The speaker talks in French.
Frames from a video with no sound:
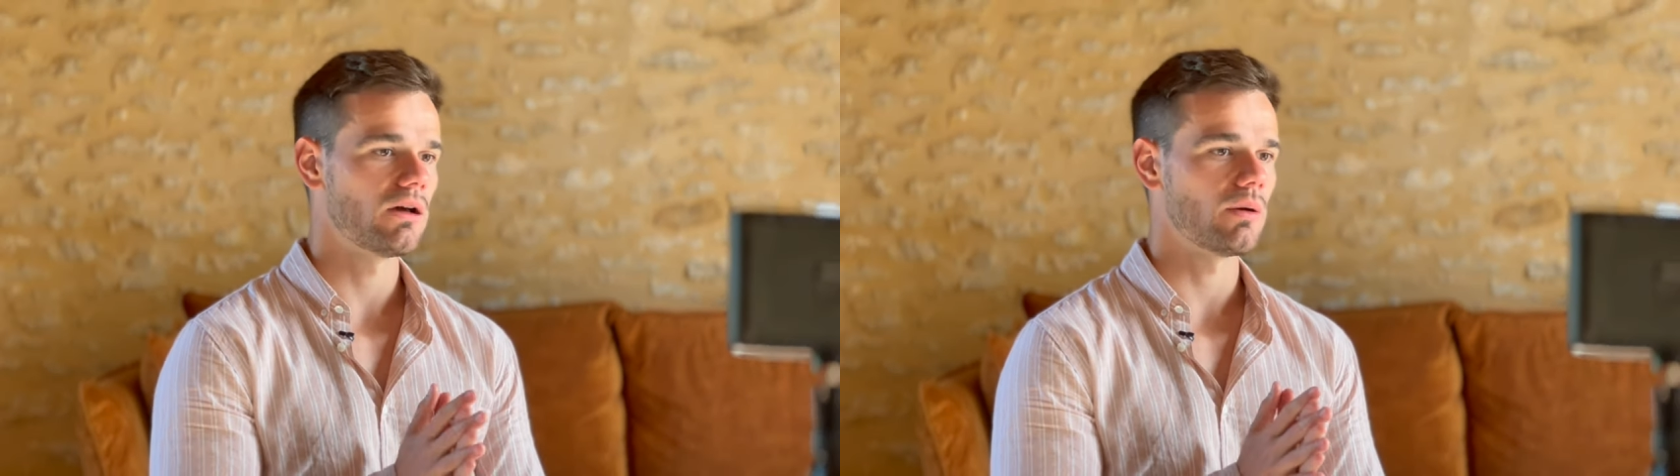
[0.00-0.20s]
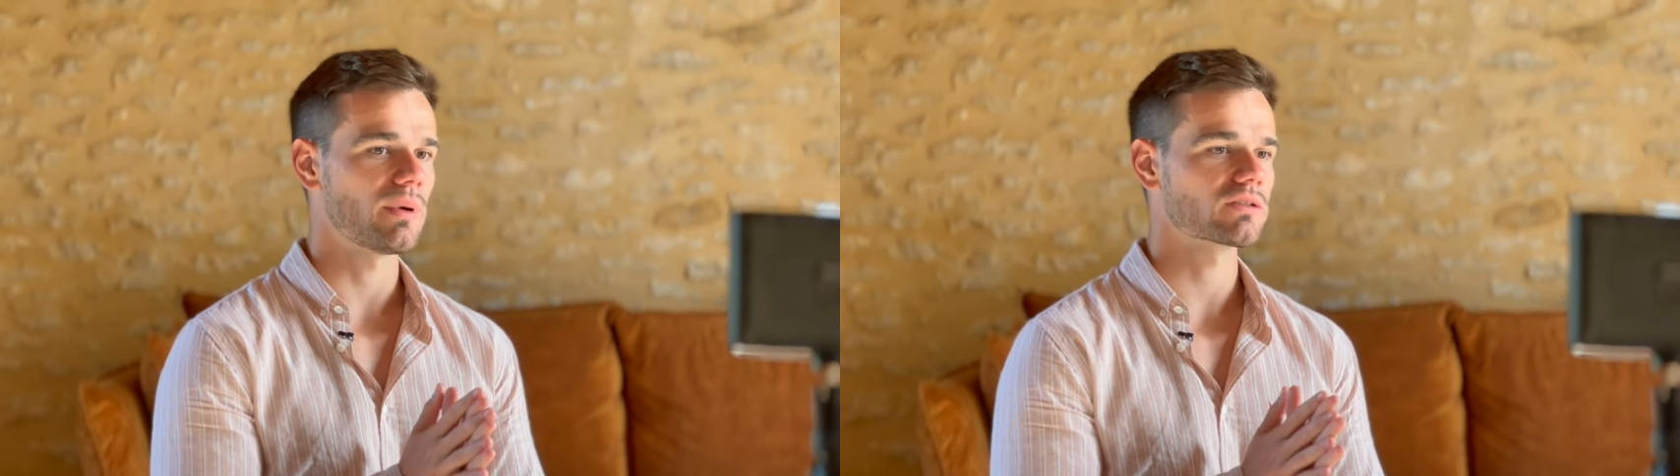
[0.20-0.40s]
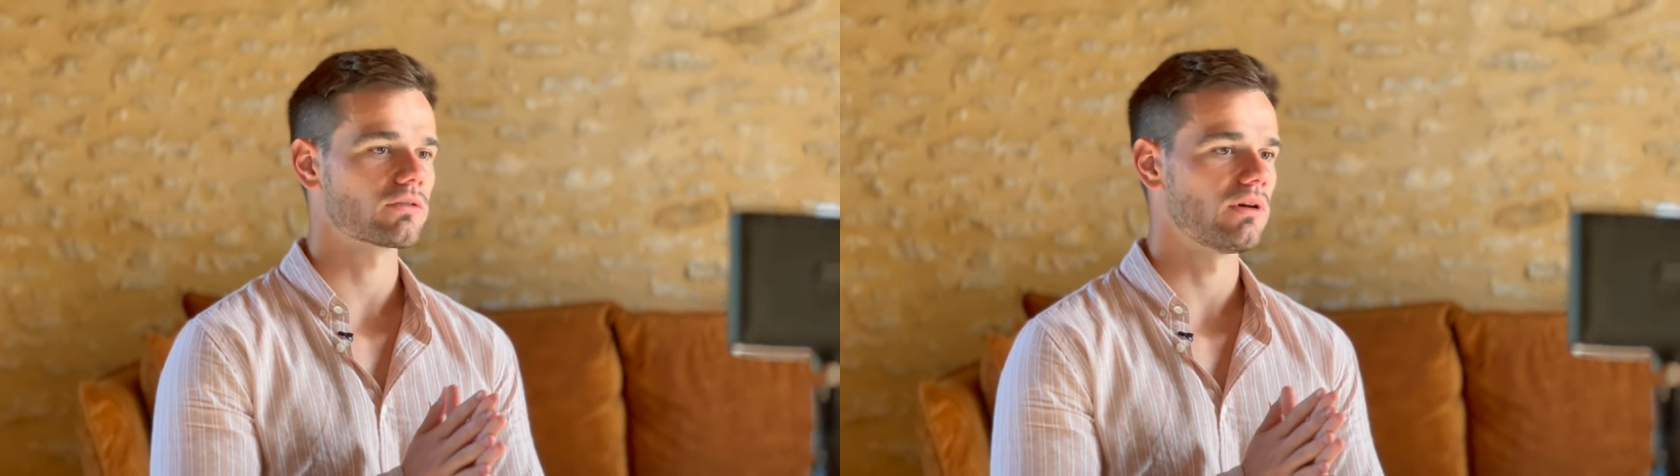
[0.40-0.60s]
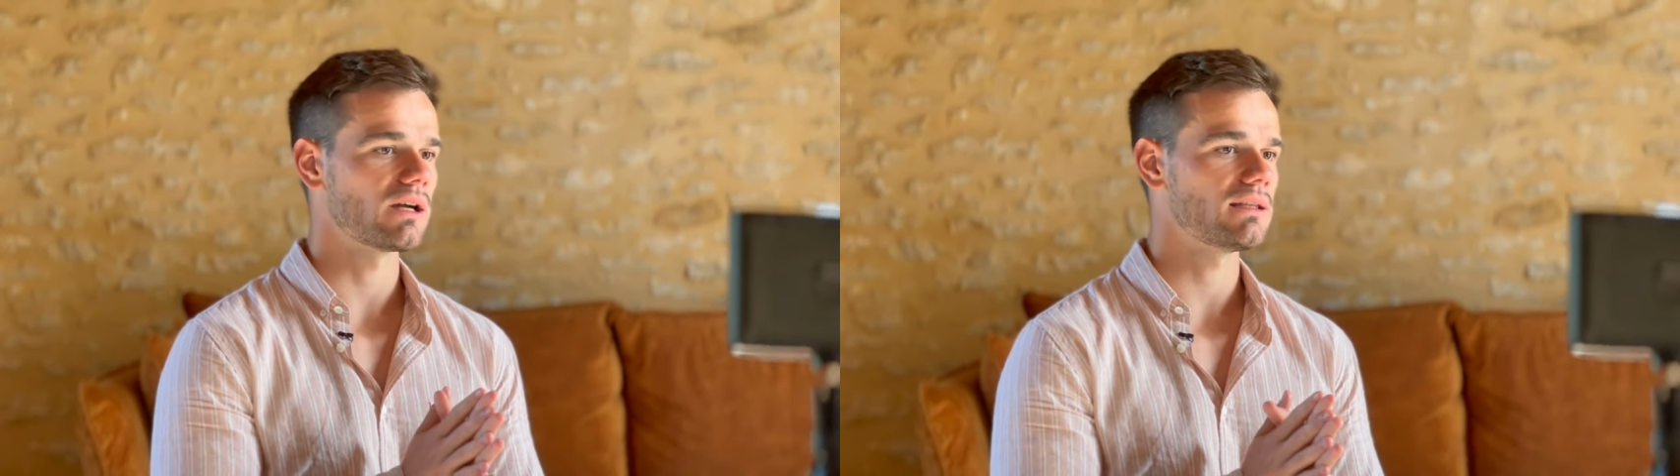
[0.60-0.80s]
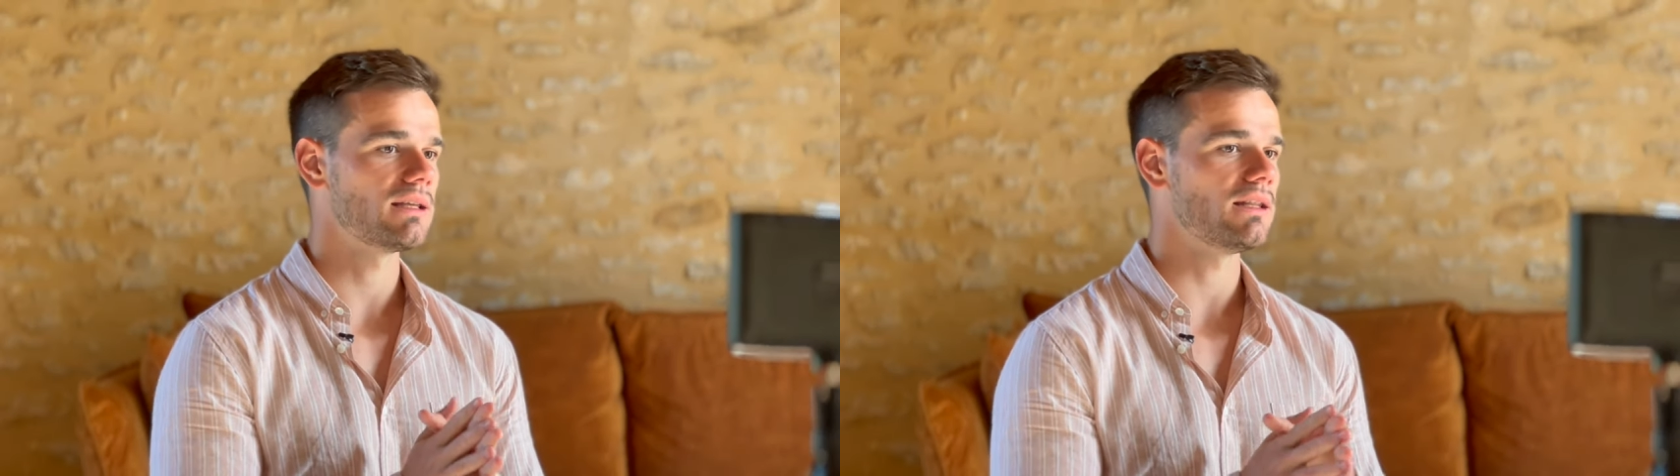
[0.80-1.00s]
euh, parce qu'en
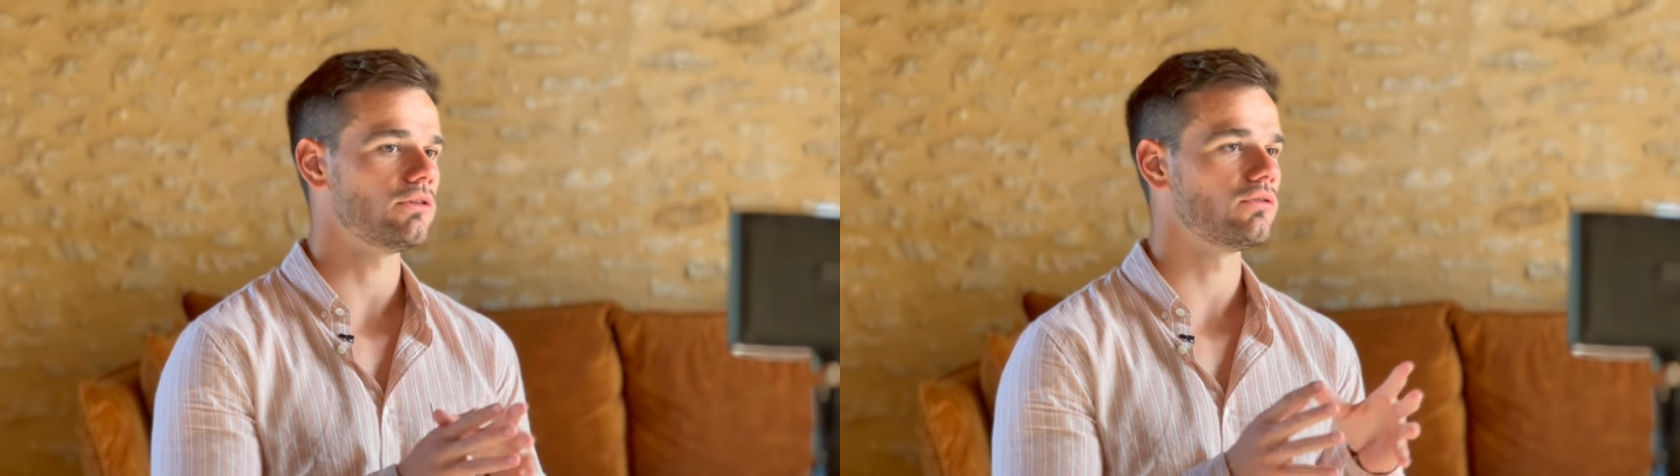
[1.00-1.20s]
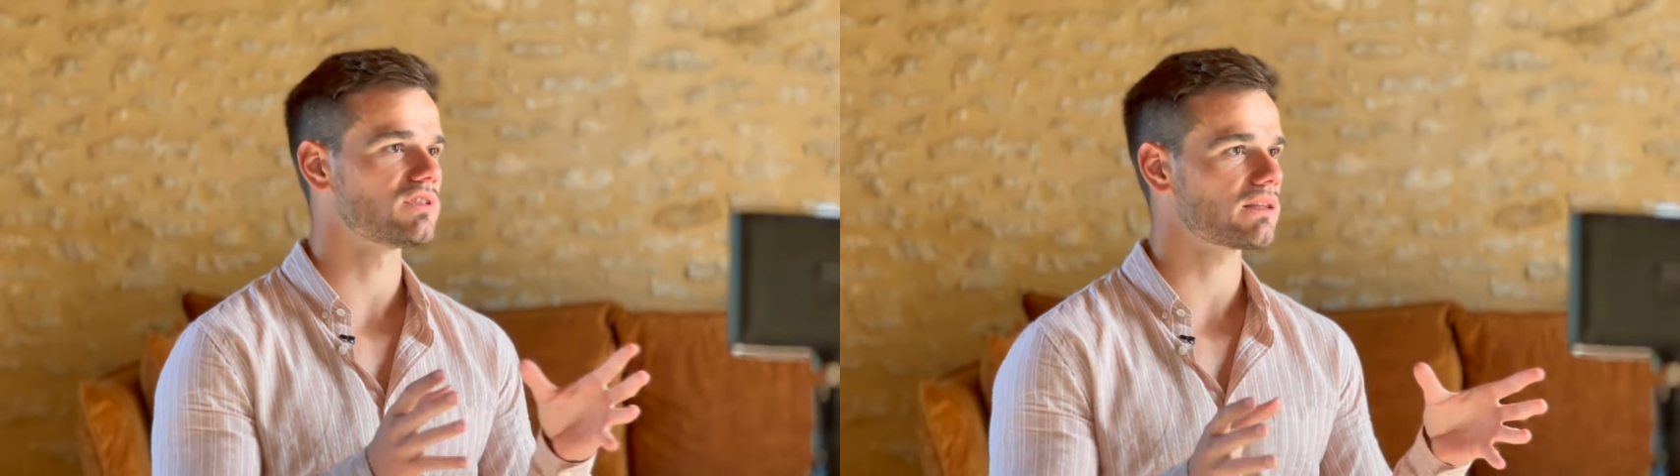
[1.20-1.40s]
réalité, les deux